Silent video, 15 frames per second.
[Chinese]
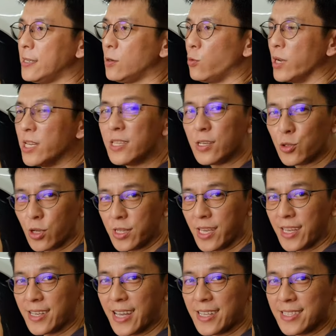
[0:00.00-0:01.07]
唯一的缺点
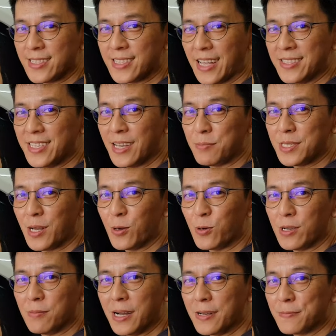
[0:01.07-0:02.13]
应该是单价比较
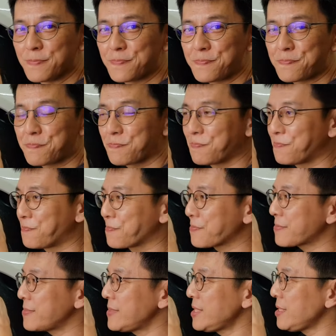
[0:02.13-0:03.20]
贵吧。
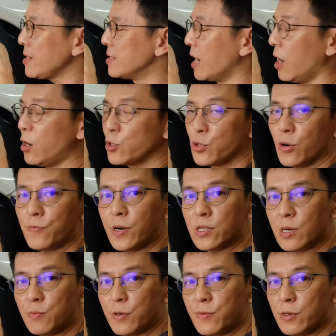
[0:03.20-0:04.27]
然后油封
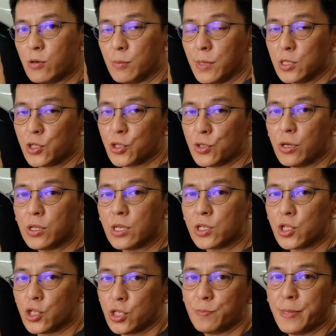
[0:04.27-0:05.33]
的部分，我们使用的
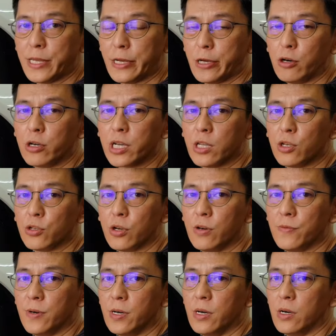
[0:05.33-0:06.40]
是日本 N O K 的油
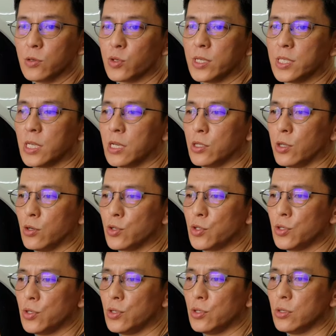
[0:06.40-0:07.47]
封哈，所以这个都
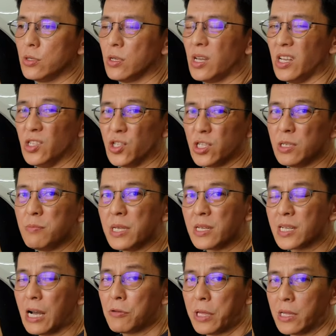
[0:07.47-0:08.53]
是很知名
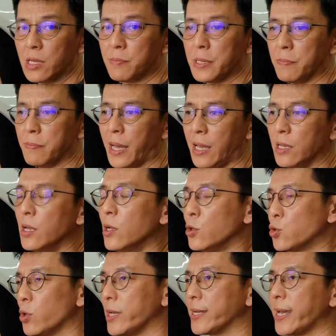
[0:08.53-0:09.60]
高档的品牌。
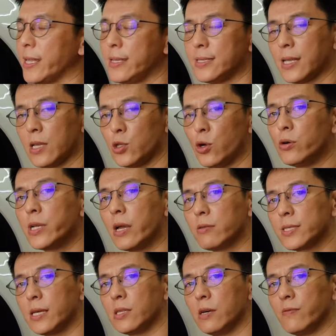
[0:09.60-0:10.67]
所以 K T 在用料
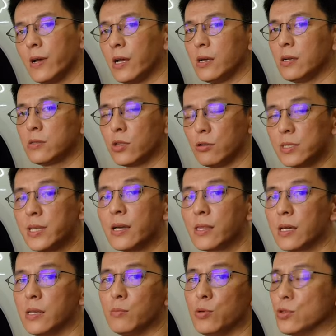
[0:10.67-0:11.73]
上的话，都相
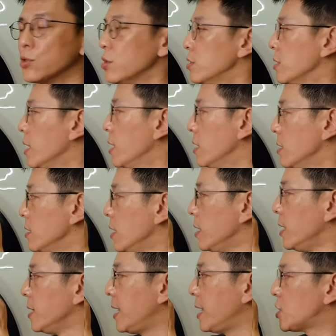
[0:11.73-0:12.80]
当的不错了哈。
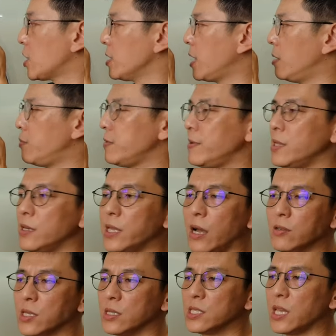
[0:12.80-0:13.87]
那车高部分的调
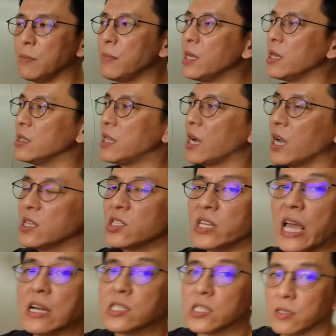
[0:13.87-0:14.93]
整，前面也大概是
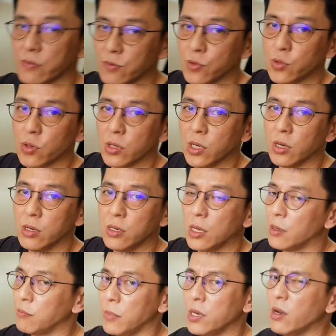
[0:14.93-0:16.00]
两指幅左右，
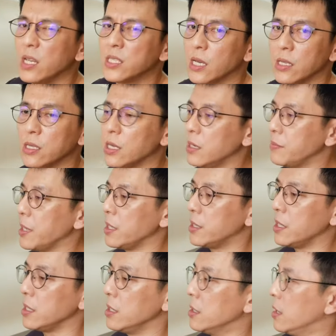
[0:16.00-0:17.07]
没有要降的特别
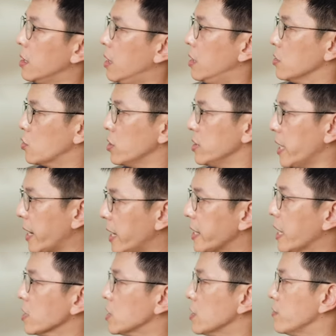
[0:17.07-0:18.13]
低哦，所以大概
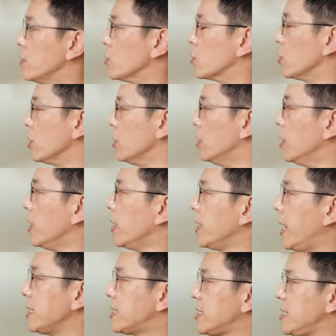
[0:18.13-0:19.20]
两指幅左右。
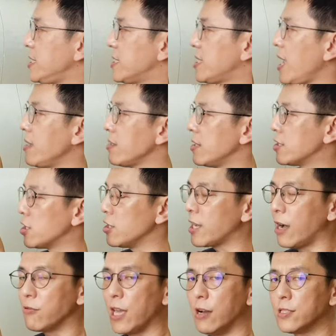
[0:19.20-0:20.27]
那这样的车
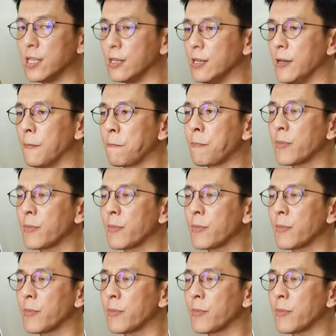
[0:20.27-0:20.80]
高调整呢，